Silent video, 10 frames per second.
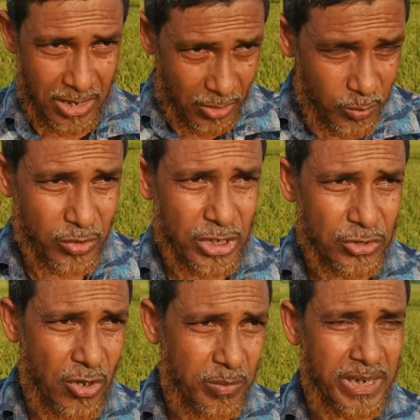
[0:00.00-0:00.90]
উপকৃত
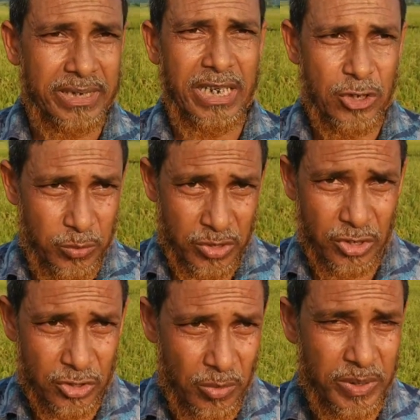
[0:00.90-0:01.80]
হবে দেশ
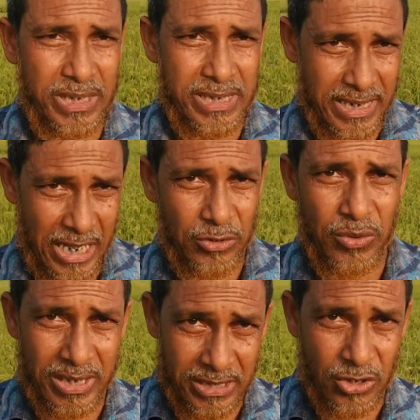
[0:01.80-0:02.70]
উপকৃত হবে দেশের খাদ্য
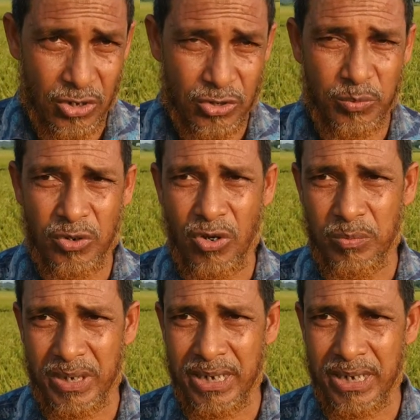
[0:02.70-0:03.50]
ঘাটতি স্বয়ংসম্পূর্ণ হবে